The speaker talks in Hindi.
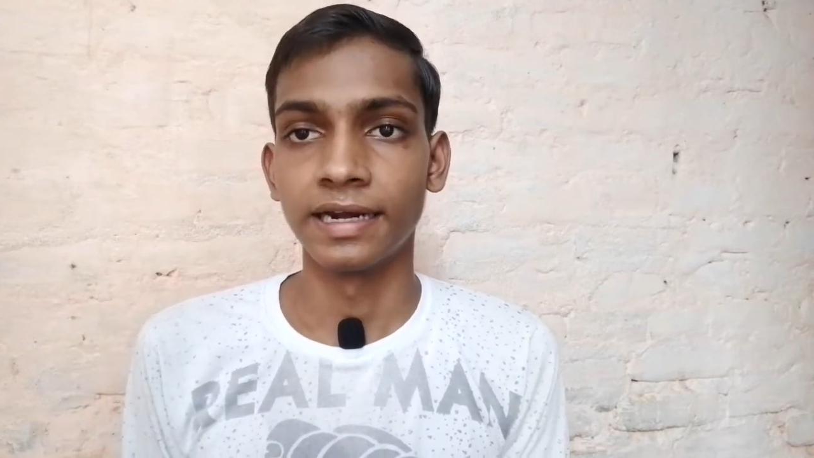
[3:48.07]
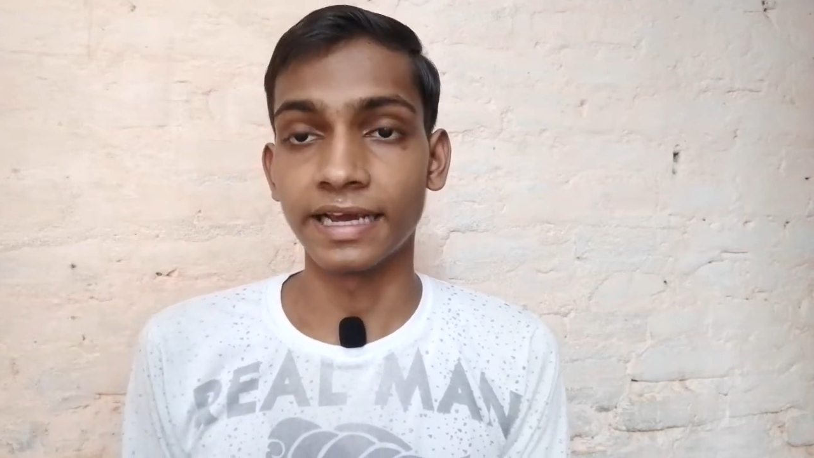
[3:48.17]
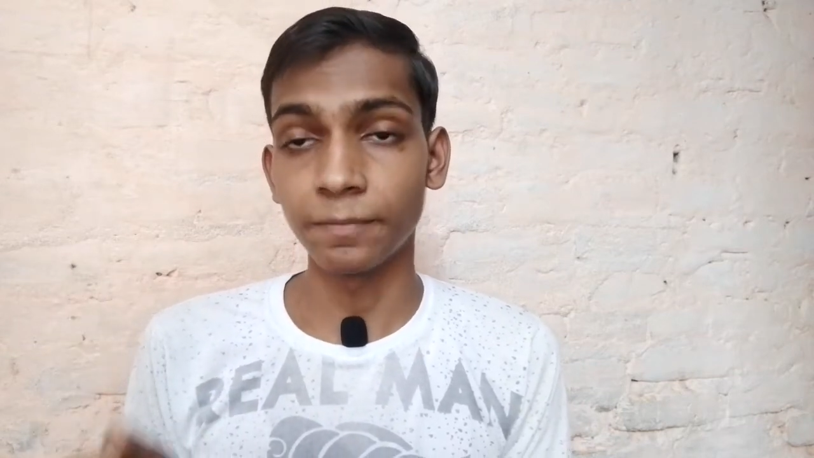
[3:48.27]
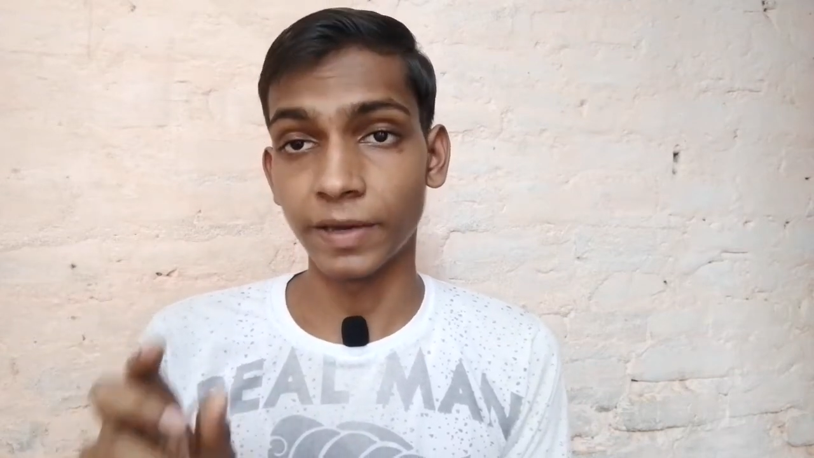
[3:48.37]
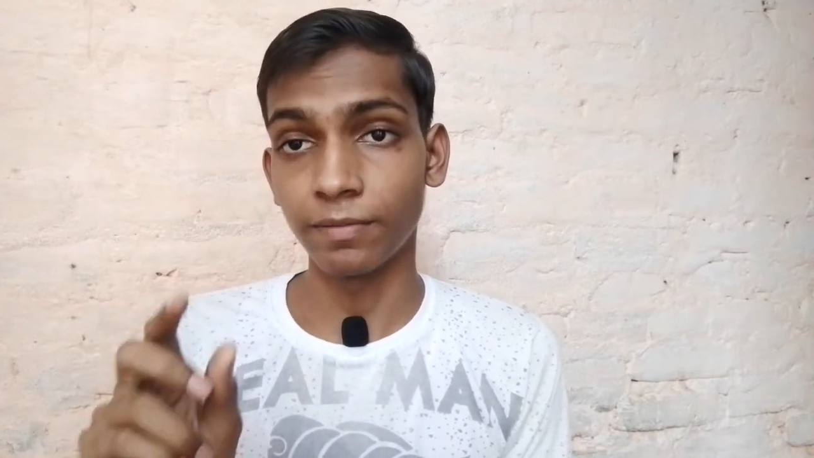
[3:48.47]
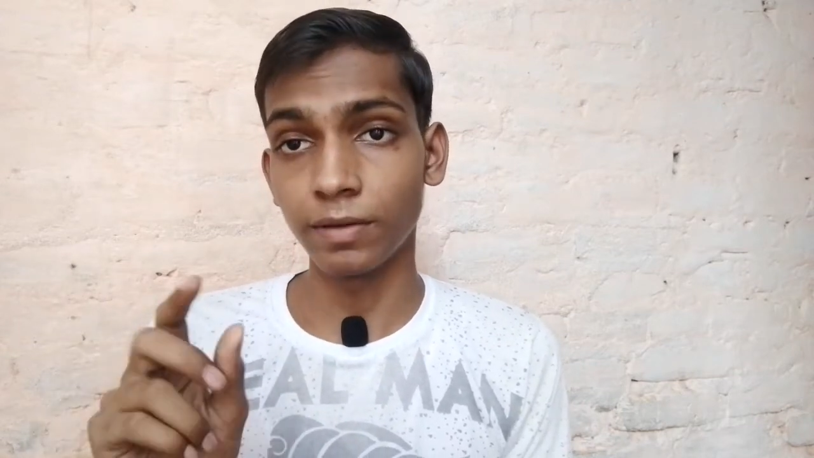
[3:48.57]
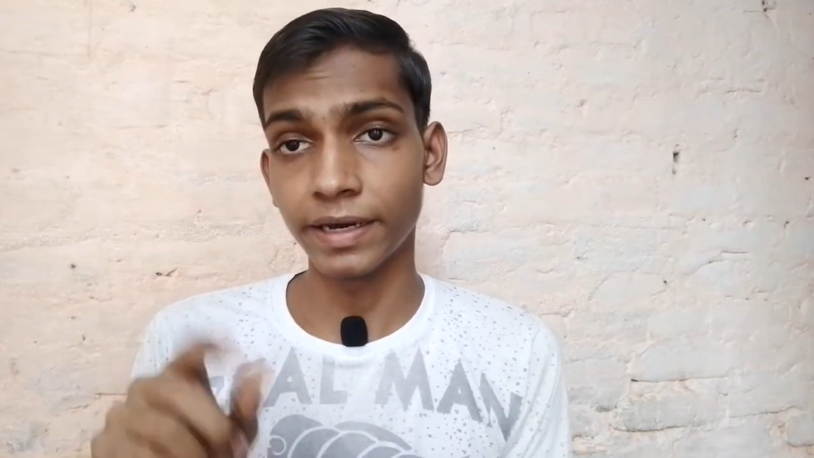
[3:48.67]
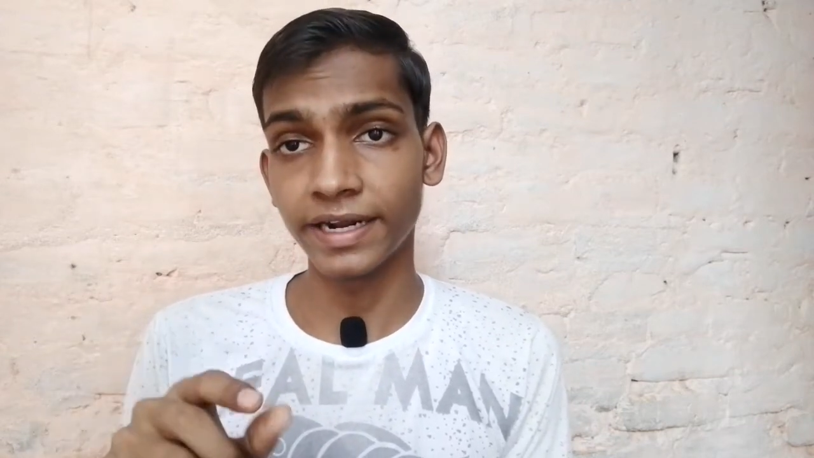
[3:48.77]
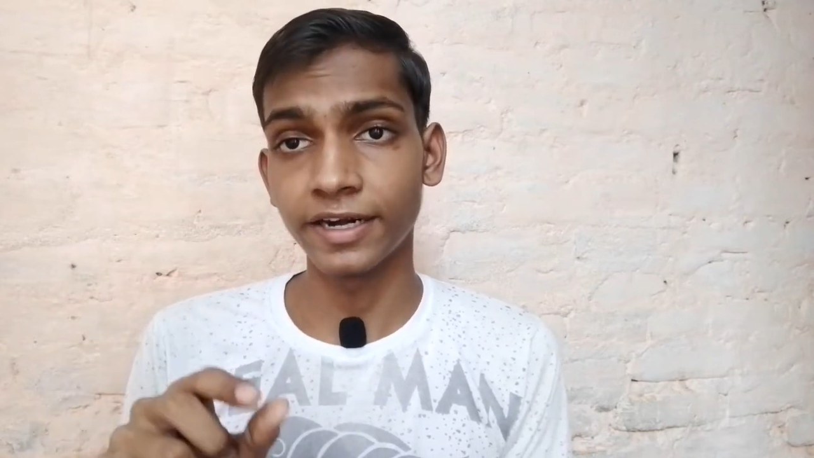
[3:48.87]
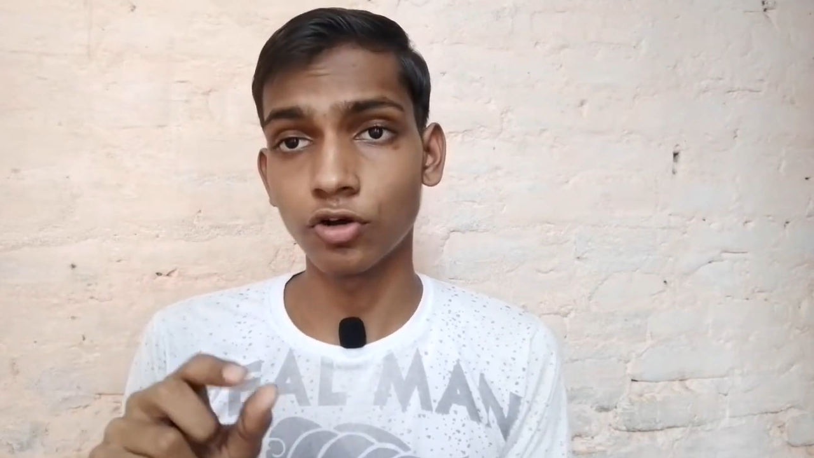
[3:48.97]
लेकिन फिर भी
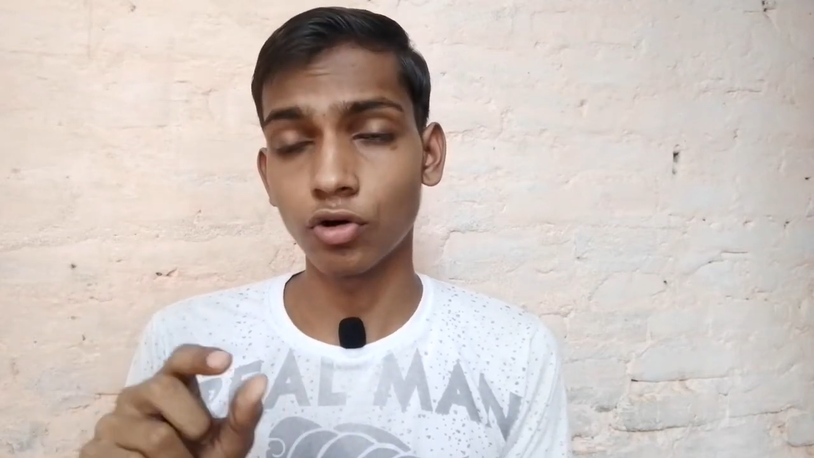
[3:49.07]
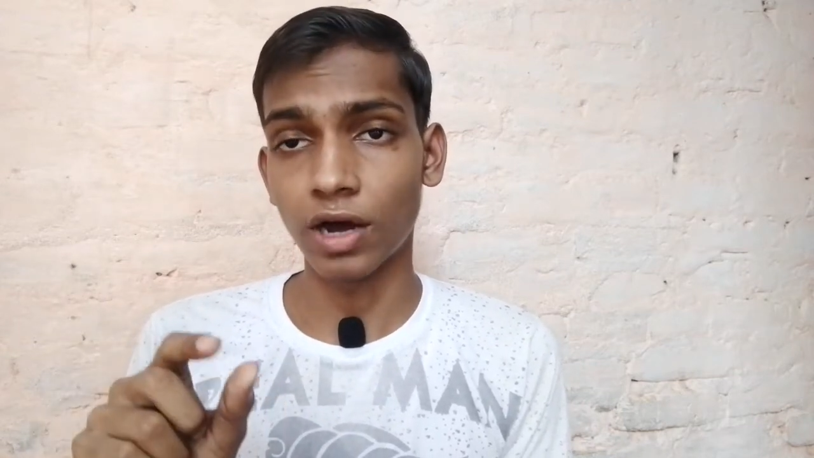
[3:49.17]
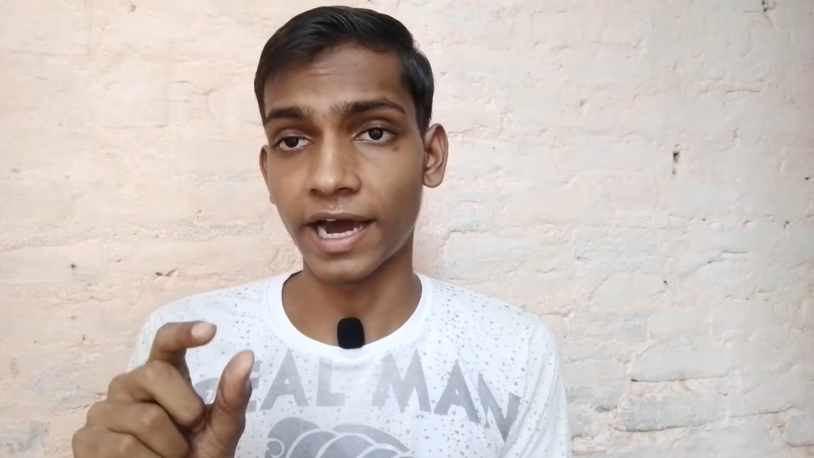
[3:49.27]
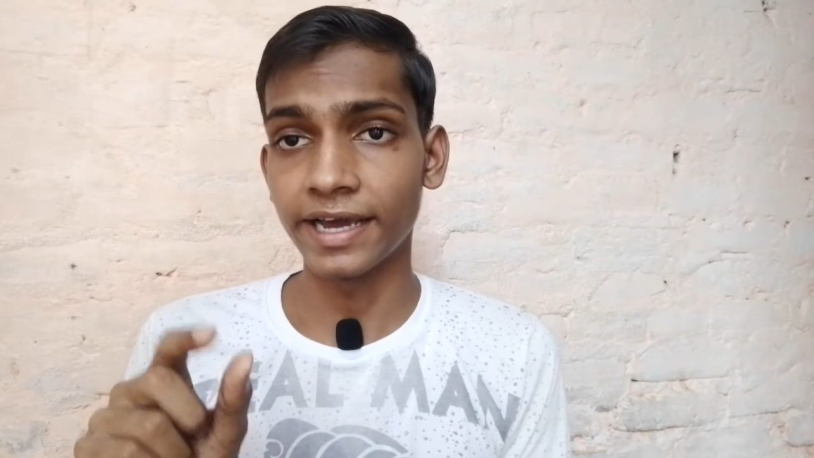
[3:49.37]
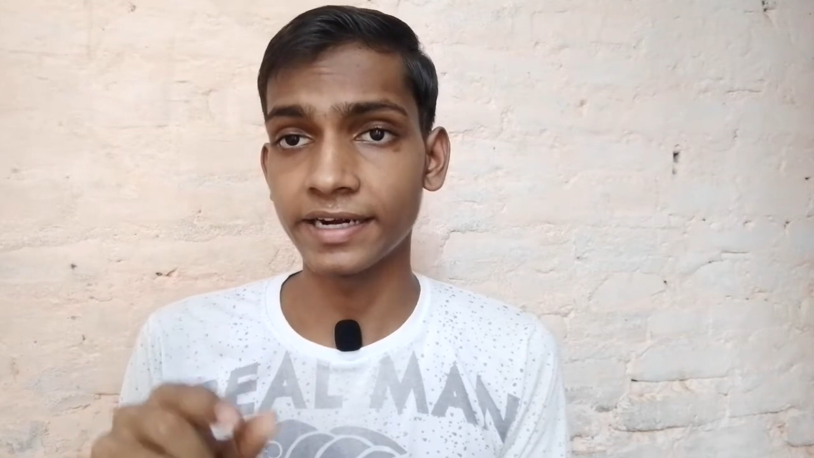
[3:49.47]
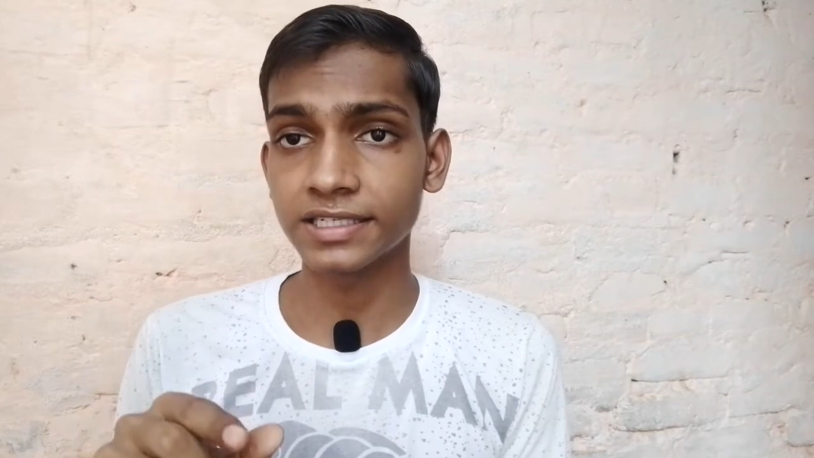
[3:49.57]
मैंने इनको हाई